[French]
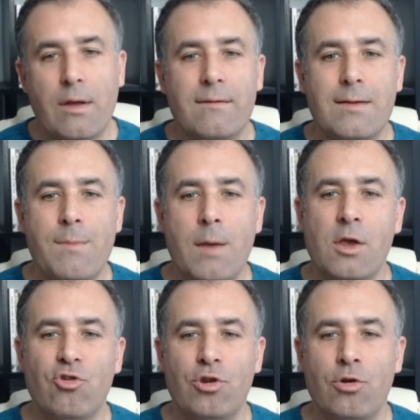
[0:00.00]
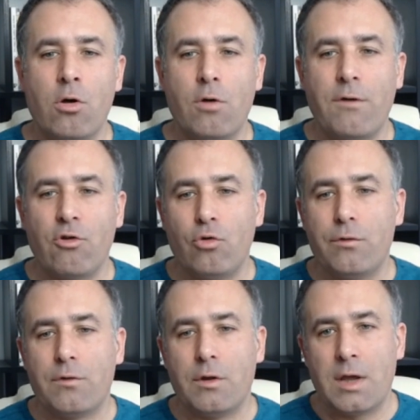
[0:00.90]
C'est pas bien gênant, on va
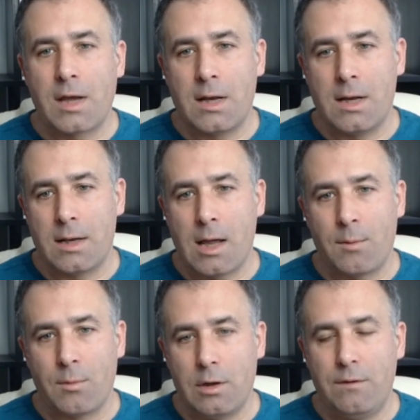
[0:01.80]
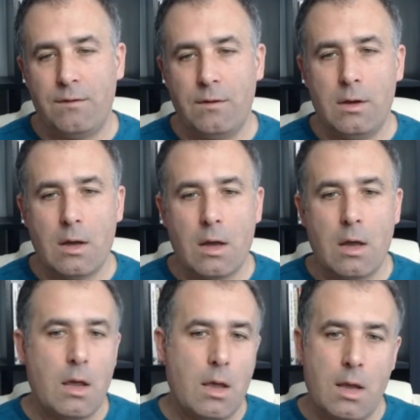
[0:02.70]
juste décaler la dame ici.
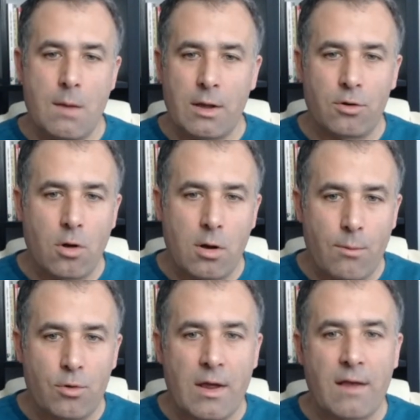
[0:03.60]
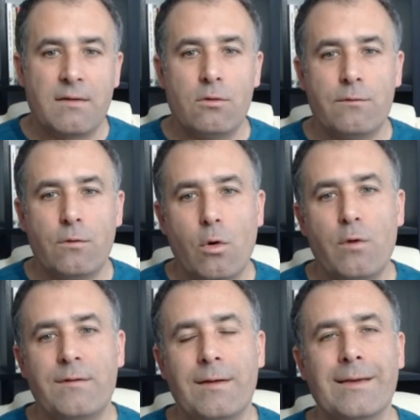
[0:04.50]
Et maintenant, la menace à nouveau
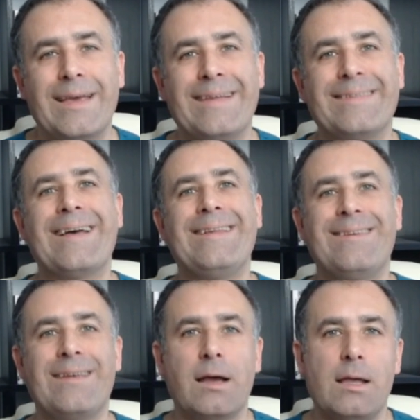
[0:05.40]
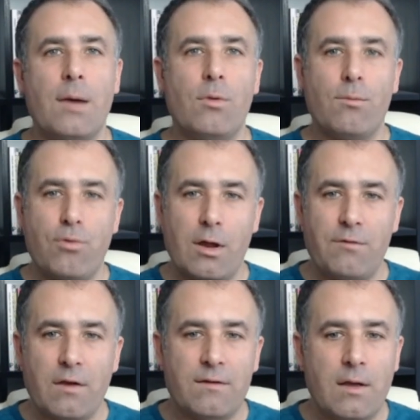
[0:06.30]
E5 est très désagréable pour
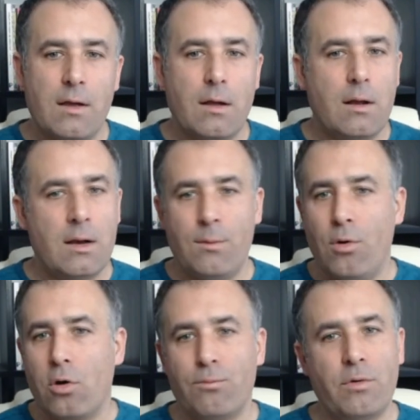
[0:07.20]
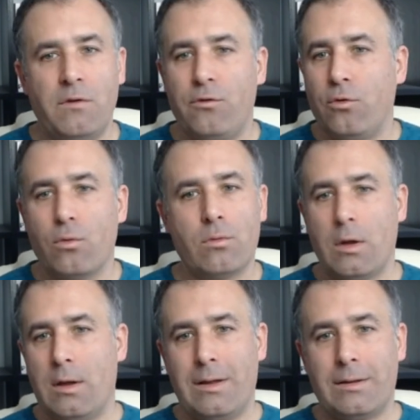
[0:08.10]
l'adversaire. Les blancs ont une position
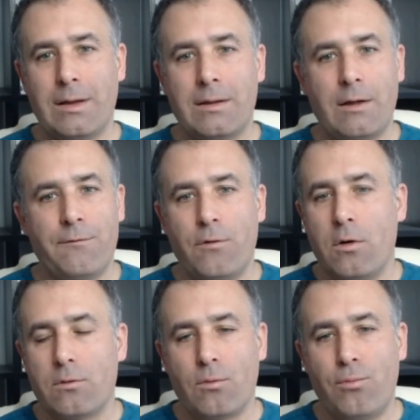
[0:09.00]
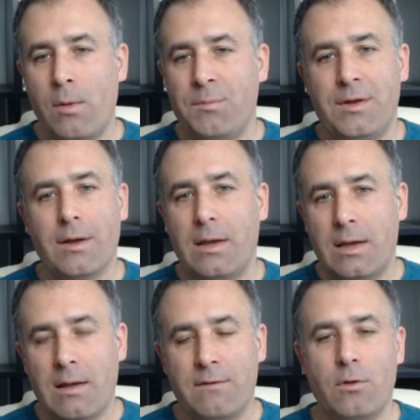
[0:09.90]
très très forte, on peut même dire
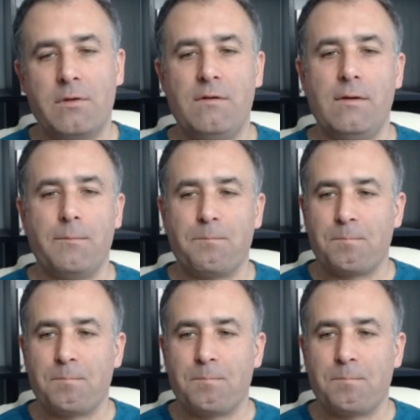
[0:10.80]
écrasante ici.